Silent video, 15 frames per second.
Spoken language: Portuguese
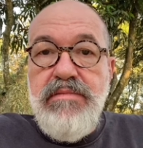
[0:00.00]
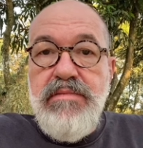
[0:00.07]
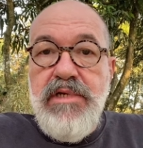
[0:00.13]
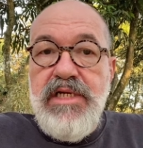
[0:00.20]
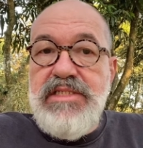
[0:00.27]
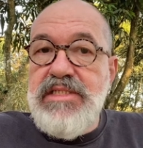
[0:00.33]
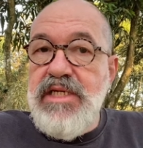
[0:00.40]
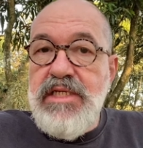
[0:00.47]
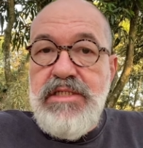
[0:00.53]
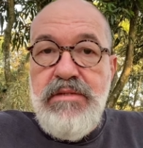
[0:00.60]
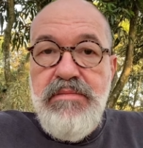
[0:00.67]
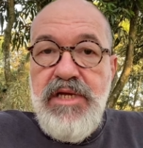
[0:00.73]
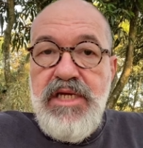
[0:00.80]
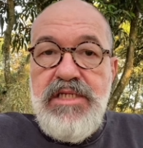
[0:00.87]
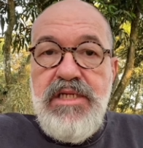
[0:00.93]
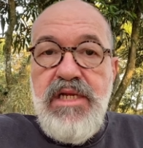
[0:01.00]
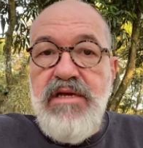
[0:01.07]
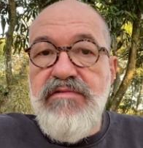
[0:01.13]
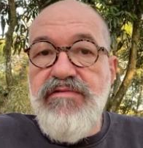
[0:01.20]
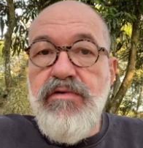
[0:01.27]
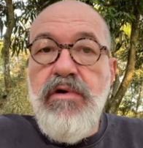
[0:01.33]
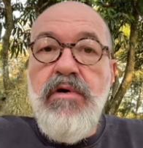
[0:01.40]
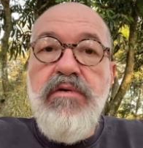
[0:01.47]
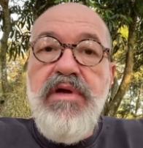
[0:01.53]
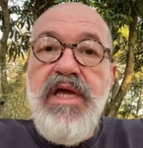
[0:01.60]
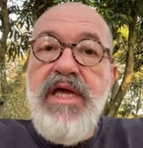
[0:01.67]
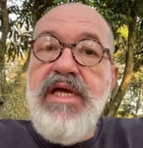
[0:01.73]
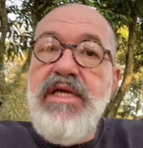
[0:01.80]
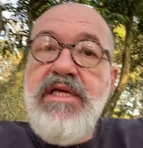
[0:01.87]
recentemente levou alguém